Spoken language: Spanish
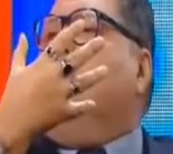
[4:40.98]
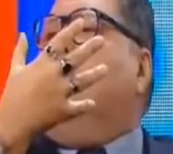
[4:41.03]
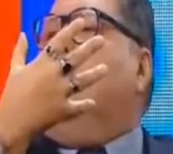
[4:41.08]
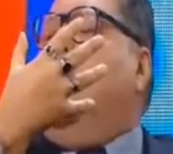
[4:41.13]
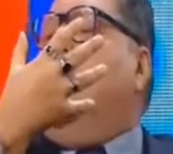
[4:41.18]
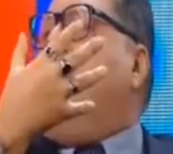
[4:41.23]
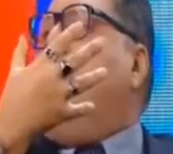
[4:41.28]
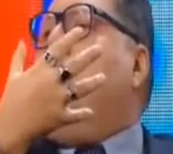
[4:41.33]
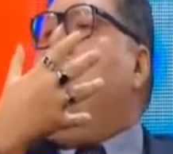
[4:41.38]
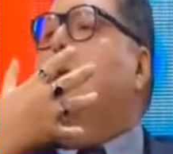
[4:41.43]

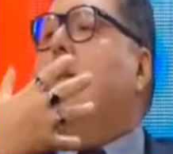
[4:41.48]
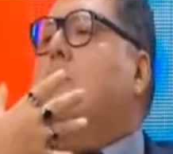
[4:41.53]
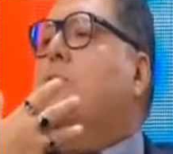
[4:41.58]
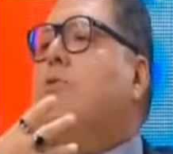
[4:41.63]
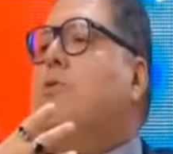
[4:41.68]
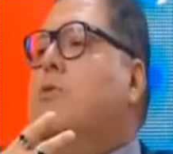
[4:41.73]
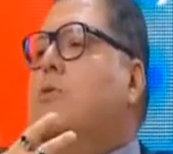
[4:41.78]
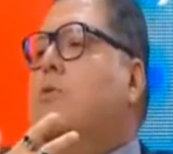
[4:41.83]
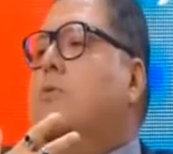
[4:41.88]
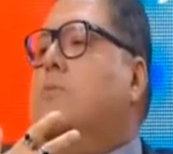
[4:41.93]
ya no había
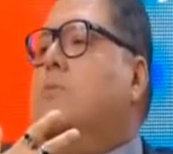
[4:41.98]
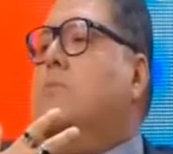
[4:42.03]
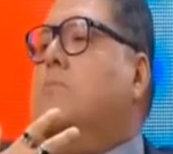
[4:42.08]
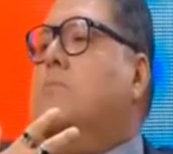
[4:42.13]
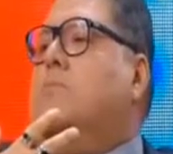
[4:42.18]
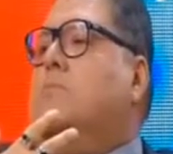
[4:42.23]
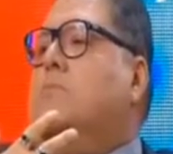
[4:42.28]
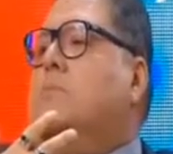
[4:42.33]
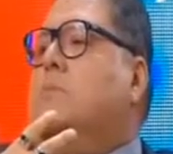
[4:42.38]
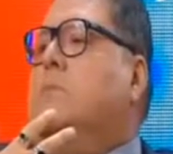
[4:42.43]
retorno.
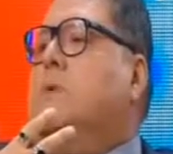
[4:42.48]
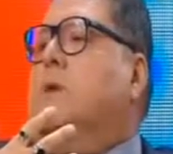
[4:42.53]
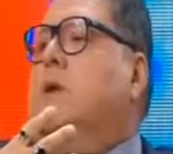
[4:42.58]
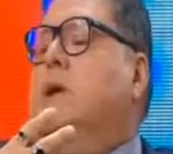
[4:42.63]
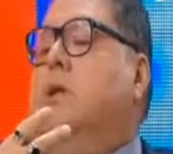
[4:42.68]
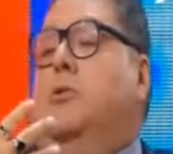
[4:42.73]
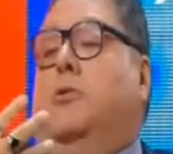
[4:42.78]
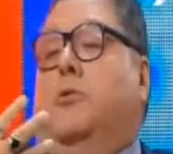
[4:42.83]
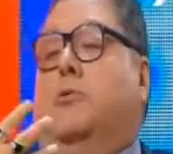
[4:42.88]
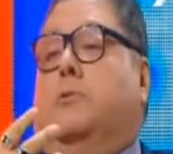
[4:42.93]

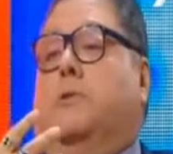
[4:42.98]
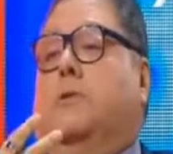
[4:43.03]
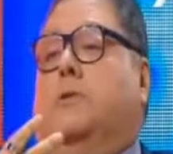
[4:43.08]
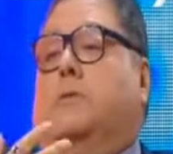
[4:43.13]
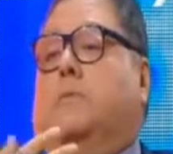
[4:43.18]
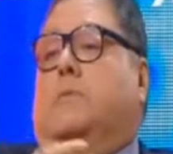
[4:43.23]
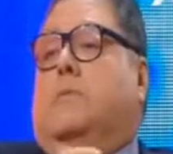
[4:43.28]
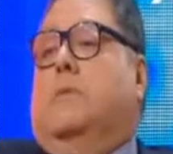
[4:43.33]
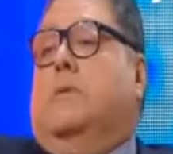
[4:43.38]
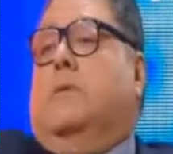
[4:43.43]

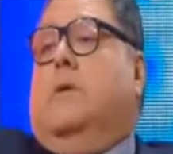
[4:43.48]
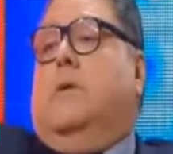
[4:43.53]
Entonces